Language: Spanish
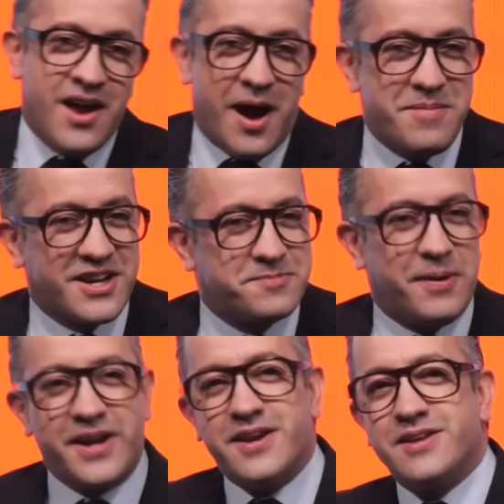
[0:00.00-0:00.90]
Amigas
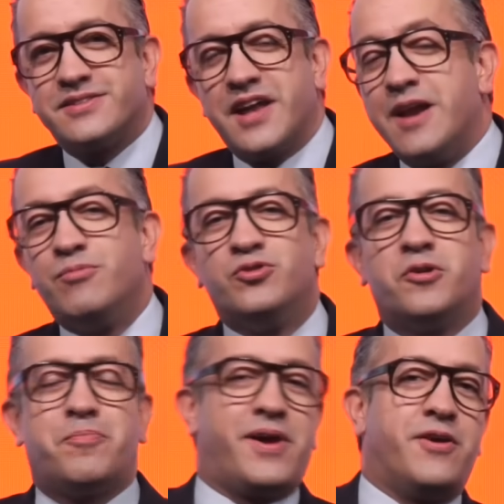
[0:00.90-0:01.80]
parines, el
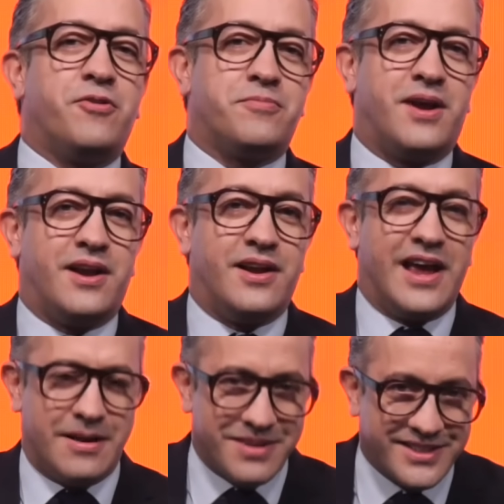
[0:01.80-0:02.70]
mundo paranormal,
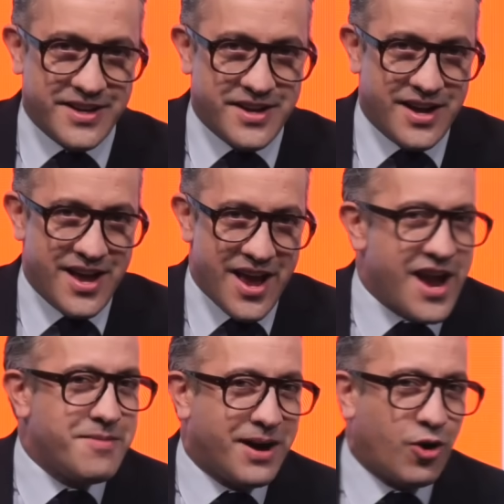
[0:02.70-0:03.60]
el más allá,
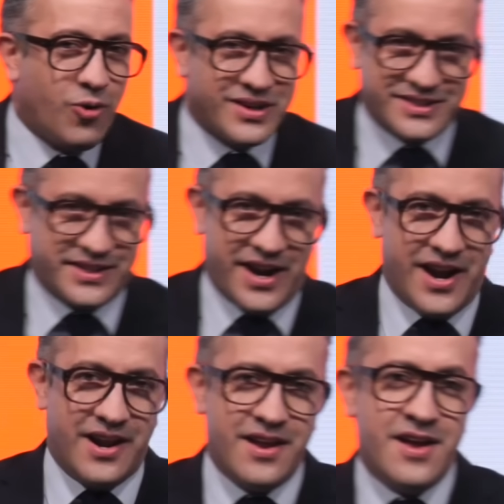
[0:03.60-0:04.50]
el bajo
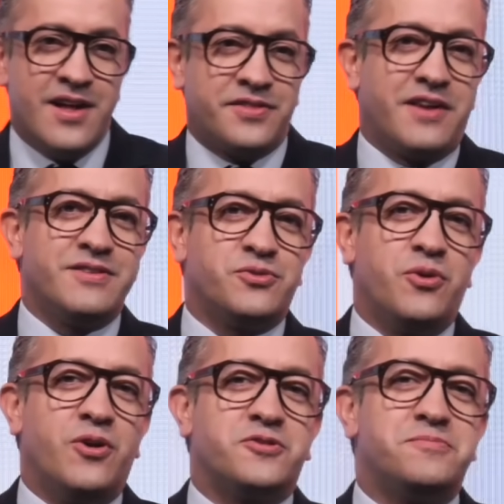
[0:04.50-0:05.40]
astral, tal vez uno
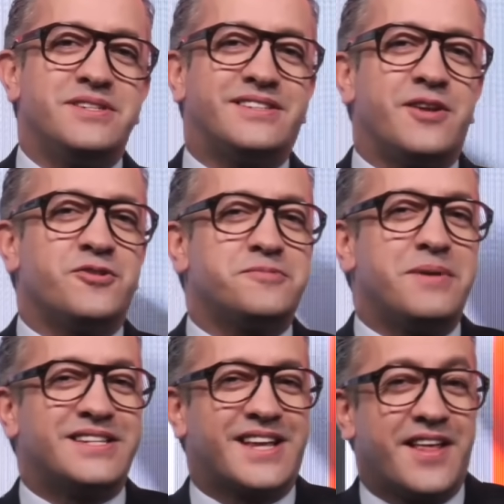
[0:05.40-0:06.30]
de los misterios
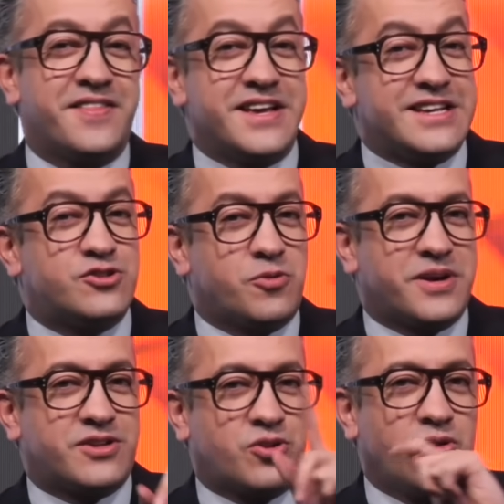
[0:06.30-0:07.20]
más grandes y
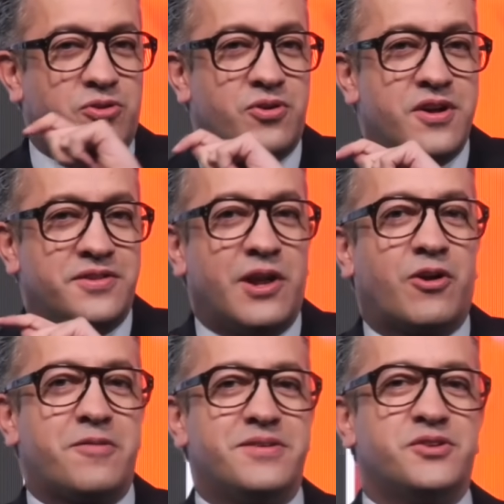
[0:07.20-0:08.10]
sobre todo de lo
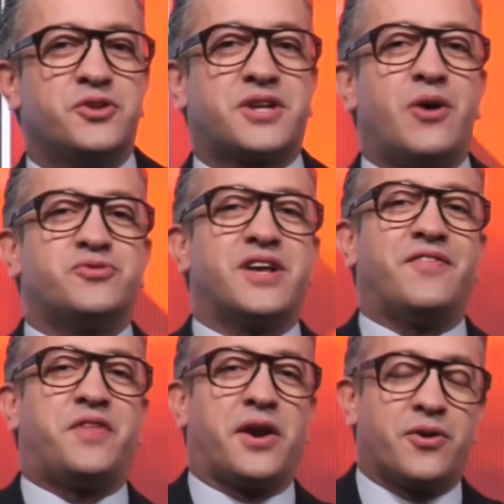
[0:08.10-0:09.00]
que más nos
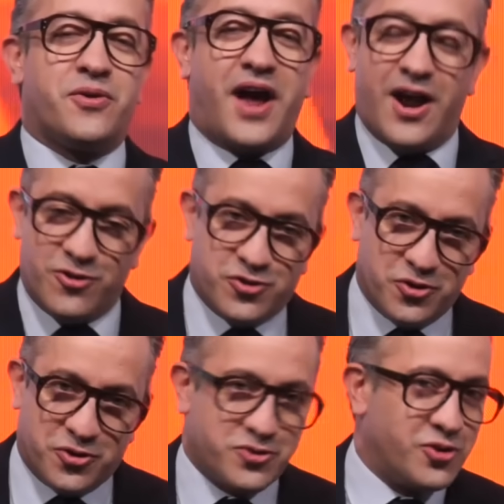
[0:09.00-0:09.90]
causa terror a
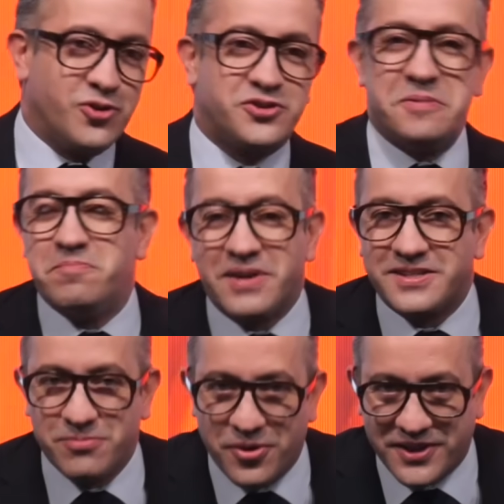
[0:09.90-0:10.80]
nosotros, los
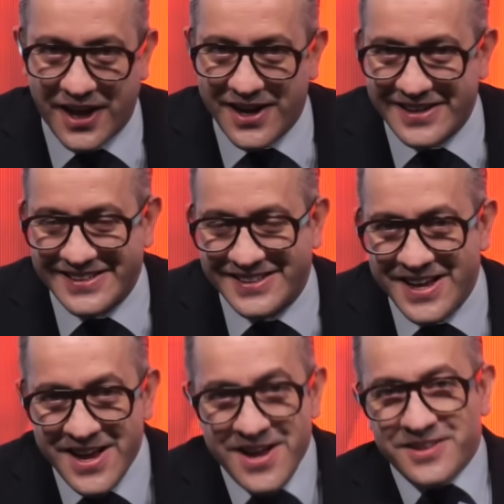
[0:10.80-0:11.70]
simples mortales.
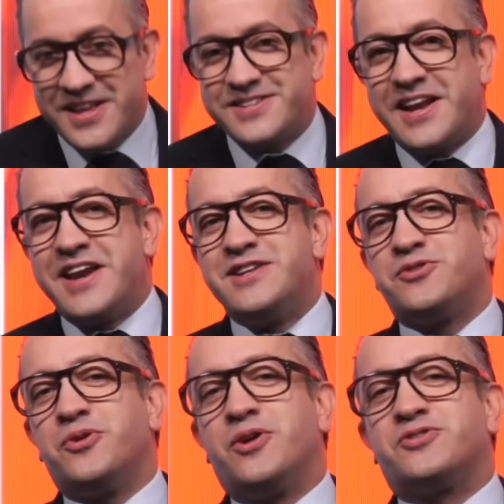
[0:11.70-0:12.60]
Desde el
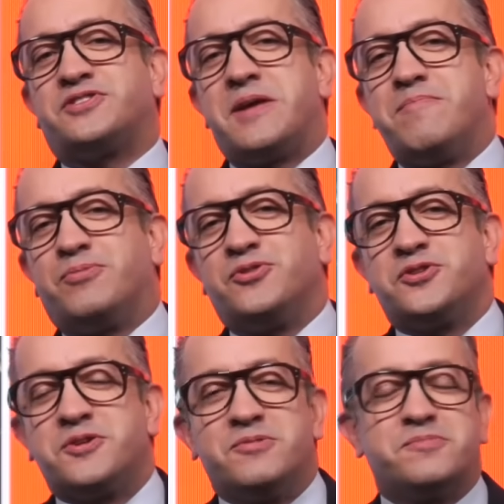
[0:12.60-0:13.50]
inicio de los tiempos
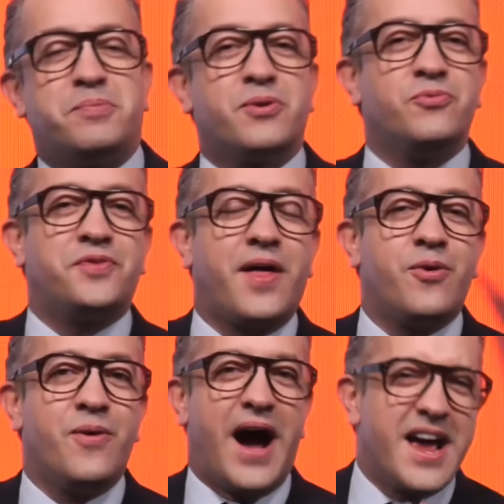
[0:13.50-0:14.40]
nos hemos
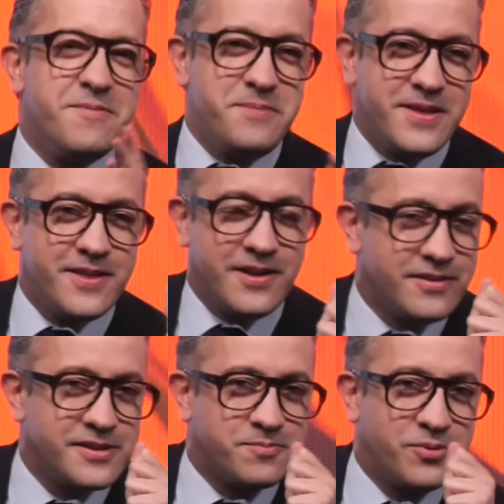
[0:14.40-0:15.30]
preguntado, ¿hay vida
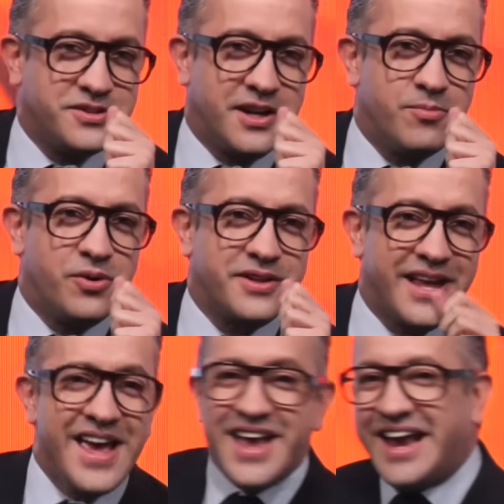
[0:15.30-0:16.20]
después de la
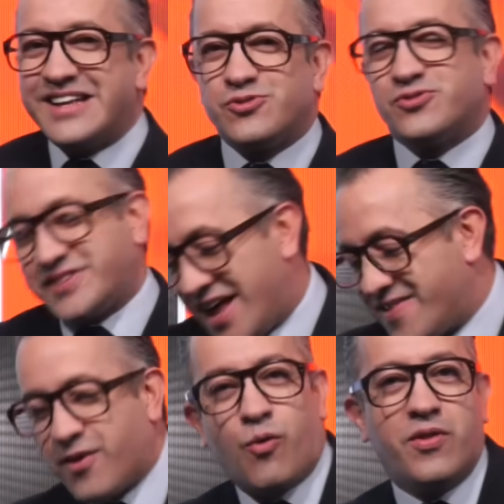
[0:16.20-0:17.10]
muerte? ¿Qué
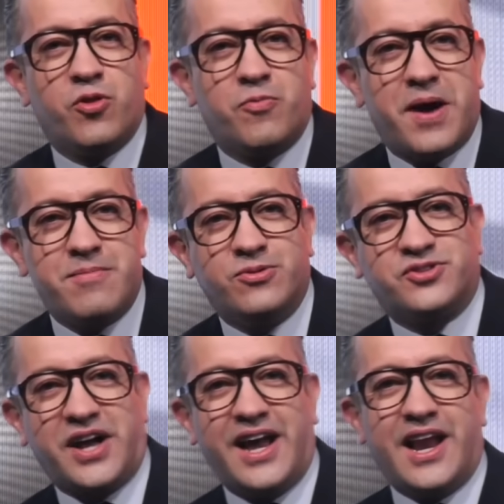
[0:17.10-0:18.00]
sucede cuando
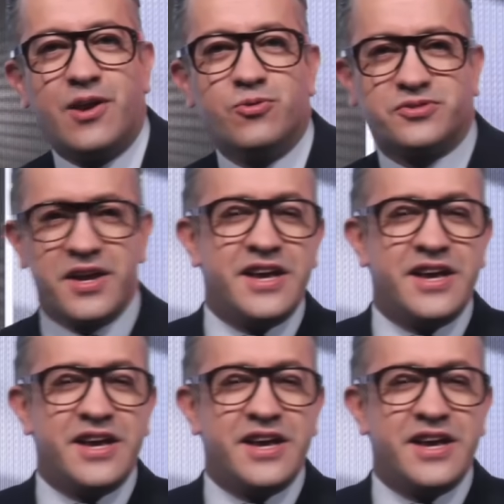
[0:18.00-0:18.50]
vamos a la luz?